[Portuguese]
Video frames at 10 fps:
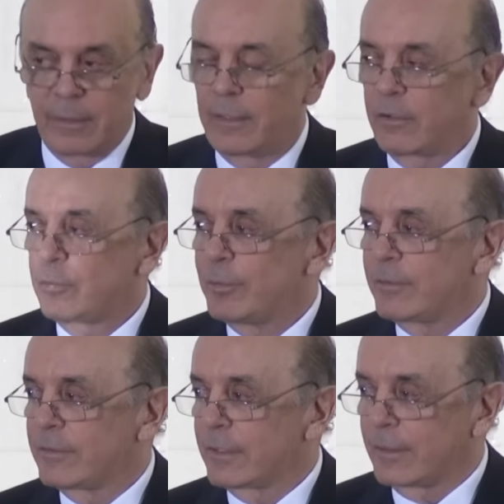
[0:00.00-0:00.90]
Deixe-me
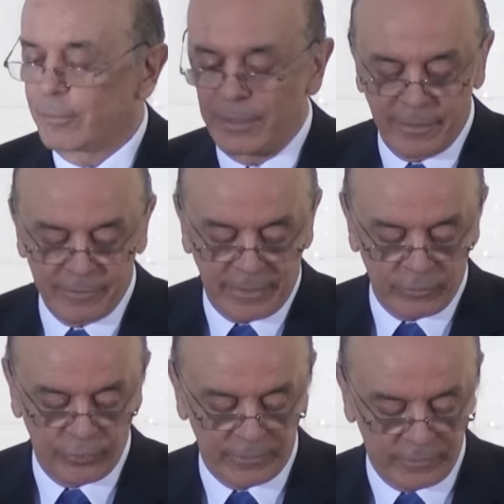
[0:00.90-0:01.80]
dizer também da
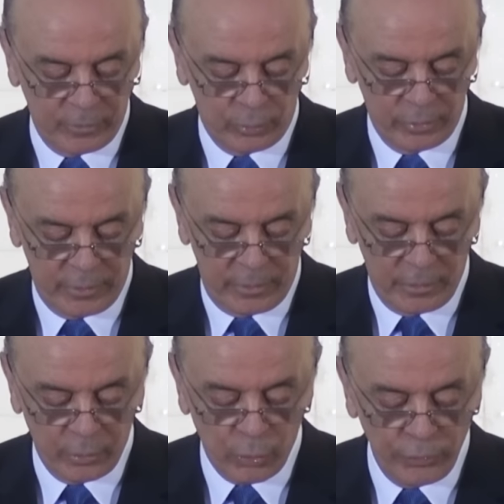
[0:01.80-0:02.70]
satisfação
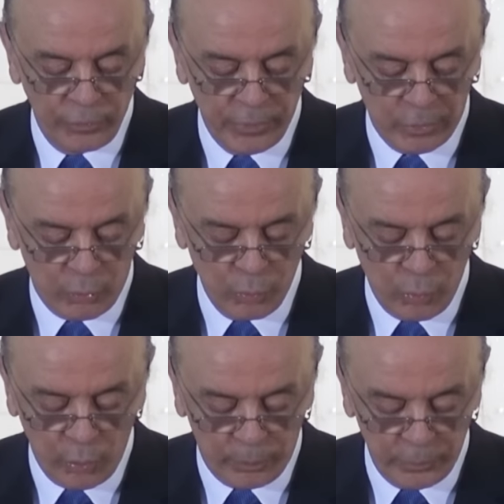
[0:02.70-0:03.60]
em conviver com um
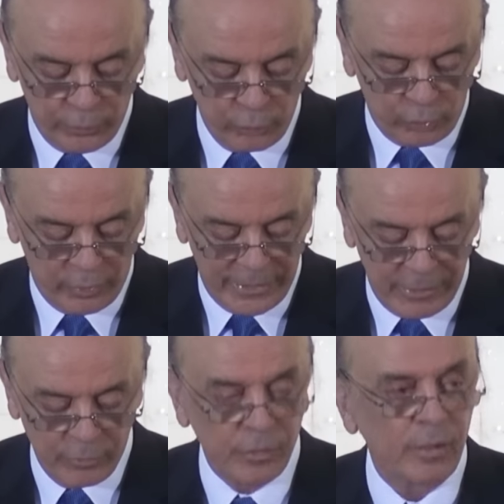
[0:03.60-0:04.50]
corpo de
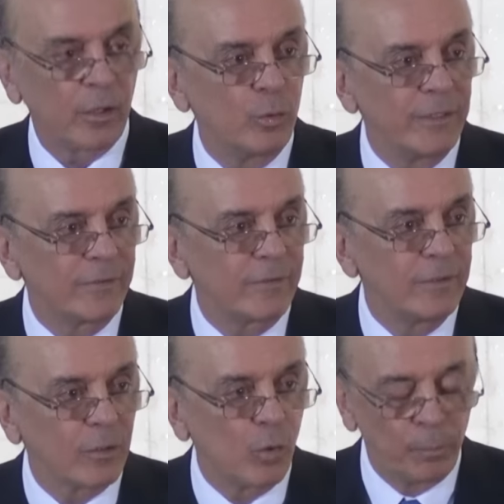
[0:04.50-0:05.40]
funcionários de
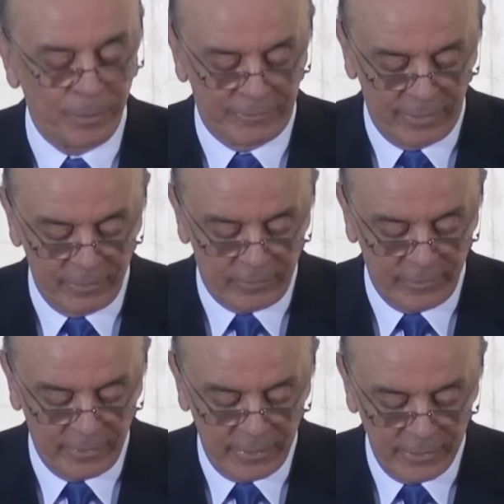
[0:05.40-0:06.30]
reconhecida
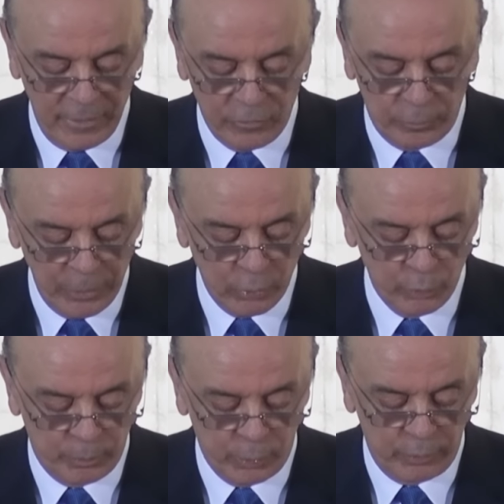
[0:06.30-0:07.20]
competência e
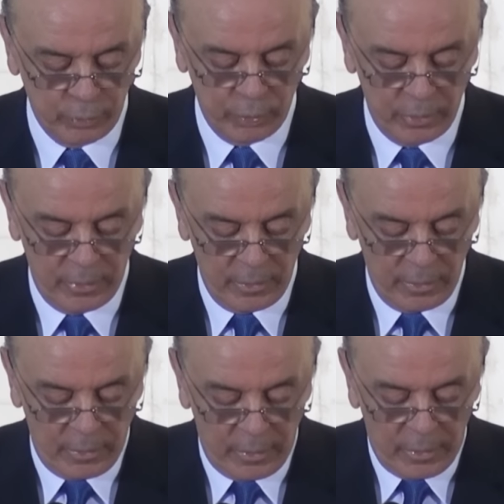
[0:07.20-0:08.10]
espírito público.
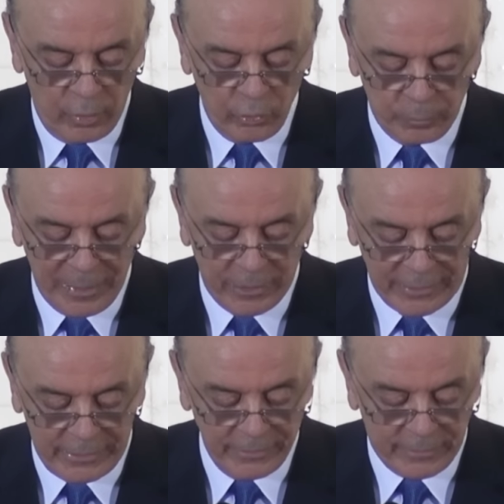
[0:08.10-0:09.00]
Eu espero
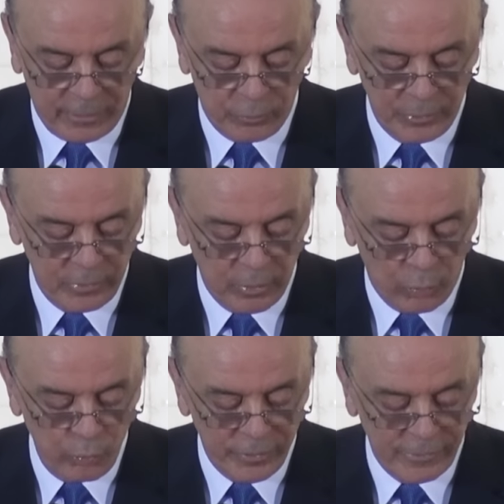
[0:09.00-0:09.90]
aqui transmitir
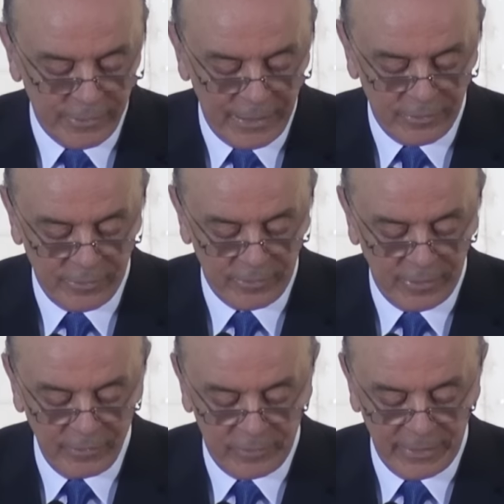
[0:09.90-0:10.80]
algumas ideias
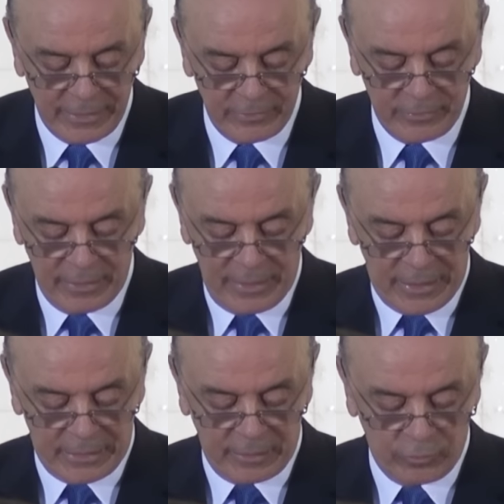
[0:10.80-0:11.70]
essenciais
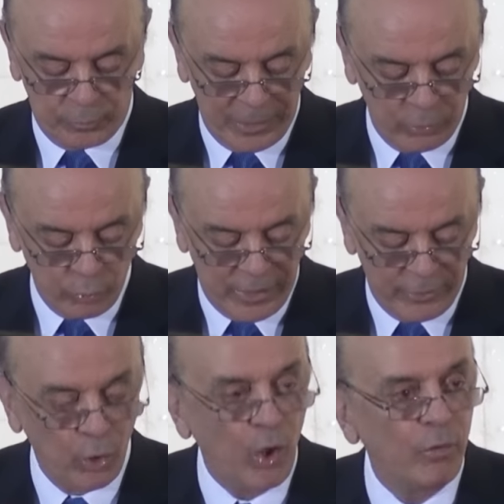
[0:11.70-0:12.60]
a respeito da
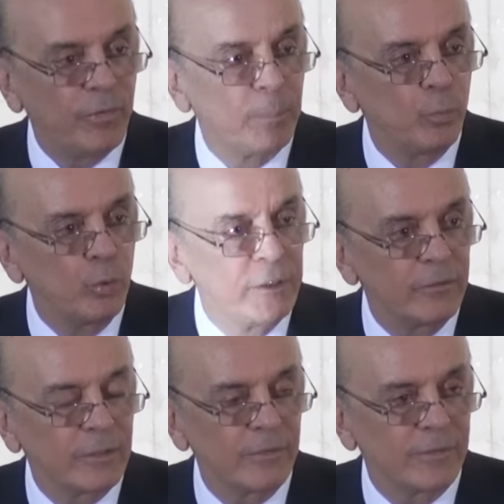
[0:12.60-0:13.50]
nova
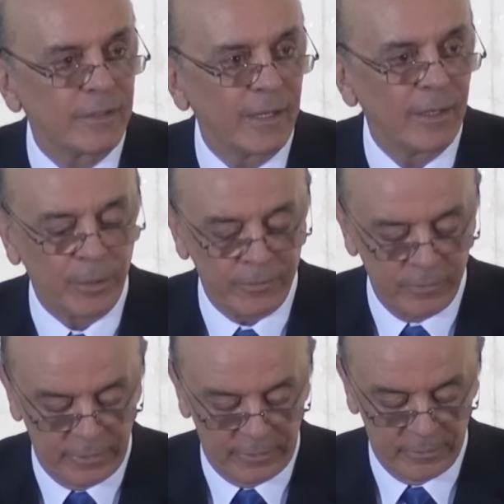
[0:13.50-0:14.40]
política externa
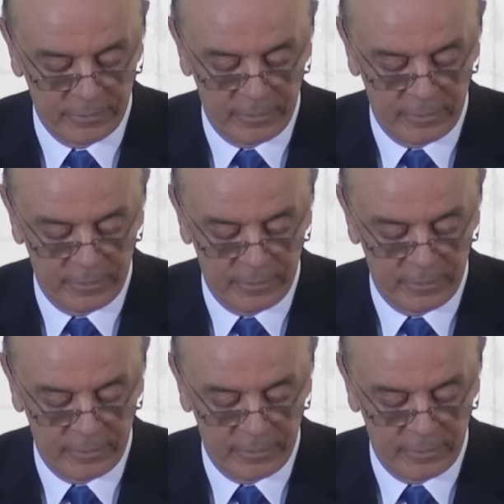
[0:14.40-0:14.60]
brasileira.